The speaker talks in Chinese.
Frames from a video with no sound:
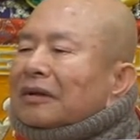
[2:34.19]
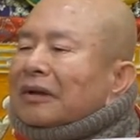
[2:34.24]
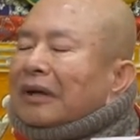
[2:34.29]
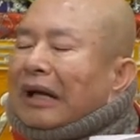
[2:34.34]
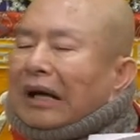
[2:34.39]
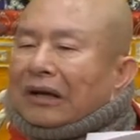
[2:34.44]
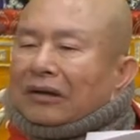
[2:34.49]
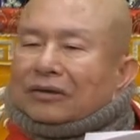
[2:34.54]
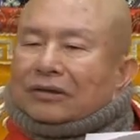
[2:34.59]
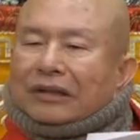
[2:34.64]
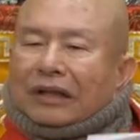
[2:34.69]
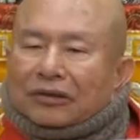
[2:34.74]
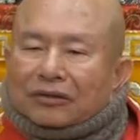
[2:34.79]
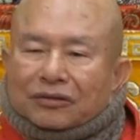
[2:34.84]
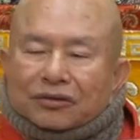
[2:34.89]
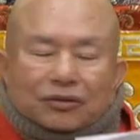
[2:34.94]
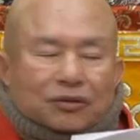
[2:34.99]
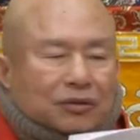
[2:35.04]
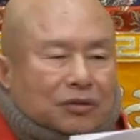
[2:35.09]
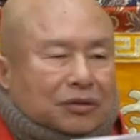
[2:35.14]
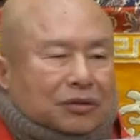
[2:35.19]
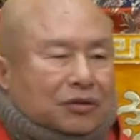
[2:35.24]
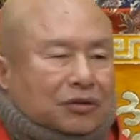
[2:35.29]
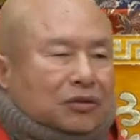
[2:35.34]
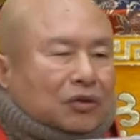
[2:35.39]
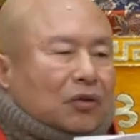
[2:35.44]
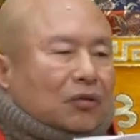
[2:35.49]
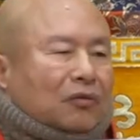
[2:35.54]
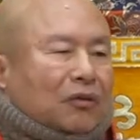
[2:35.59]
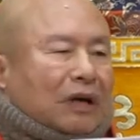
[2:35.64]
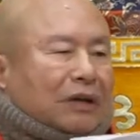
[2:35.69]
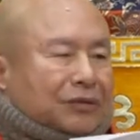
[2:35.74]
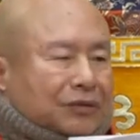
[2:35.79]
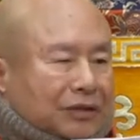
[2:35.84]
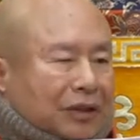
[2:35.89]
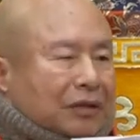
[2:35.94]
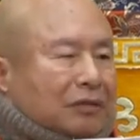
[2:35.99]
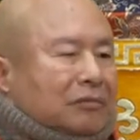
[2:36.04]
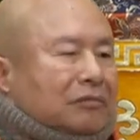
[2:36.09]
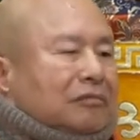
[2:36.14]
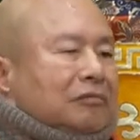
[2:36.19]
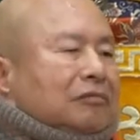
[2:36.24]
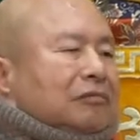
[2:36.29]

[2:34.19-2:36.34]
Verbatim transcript: 啊，向师尊修犯身，